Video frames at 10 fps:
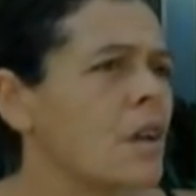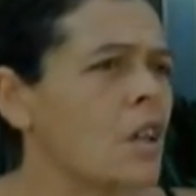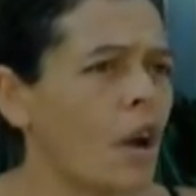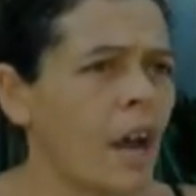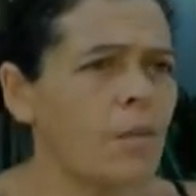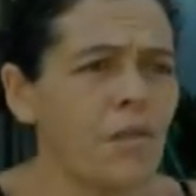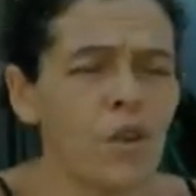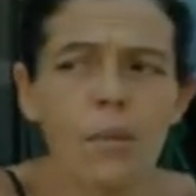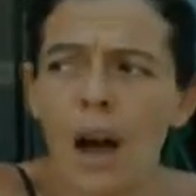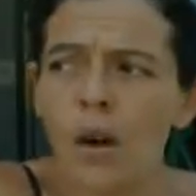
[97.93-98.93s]
E eu quero uma,
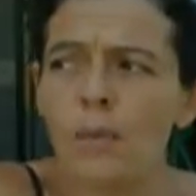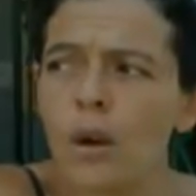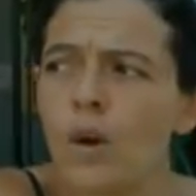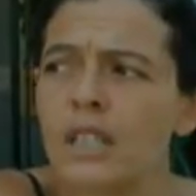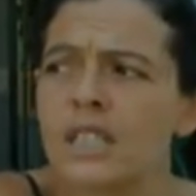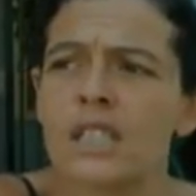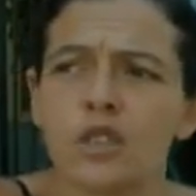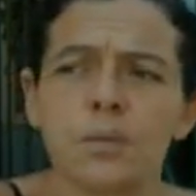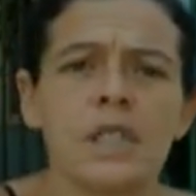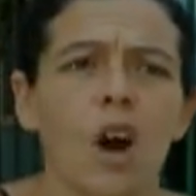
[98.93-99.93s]
uma, uma coisa desse
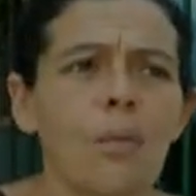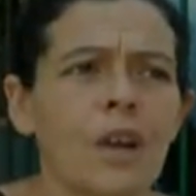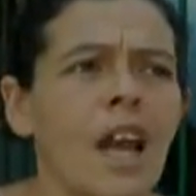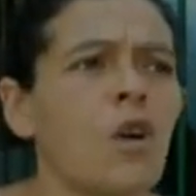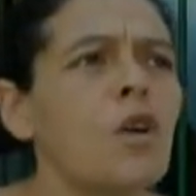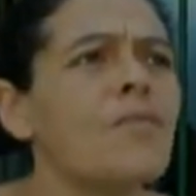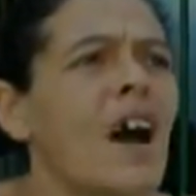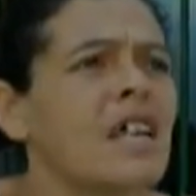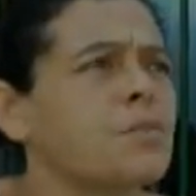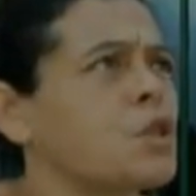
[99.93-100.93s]
hospital, porque tem
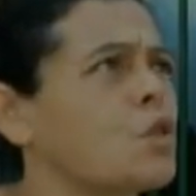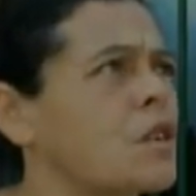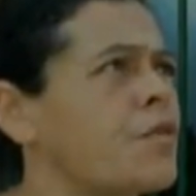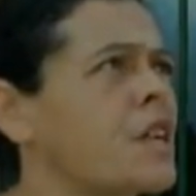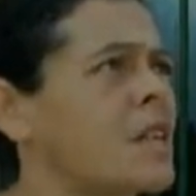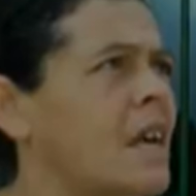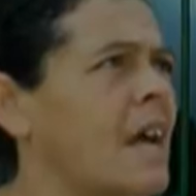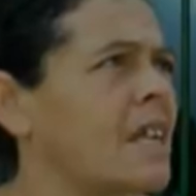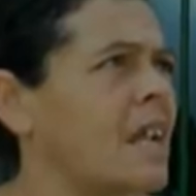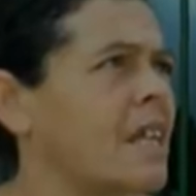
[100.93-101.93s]
várias pessoas que ficam
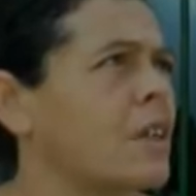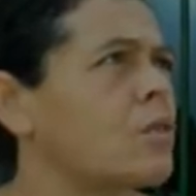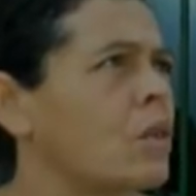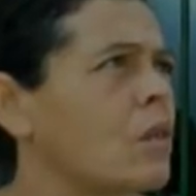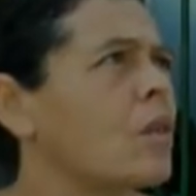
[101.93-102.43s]
internadas lá dentro.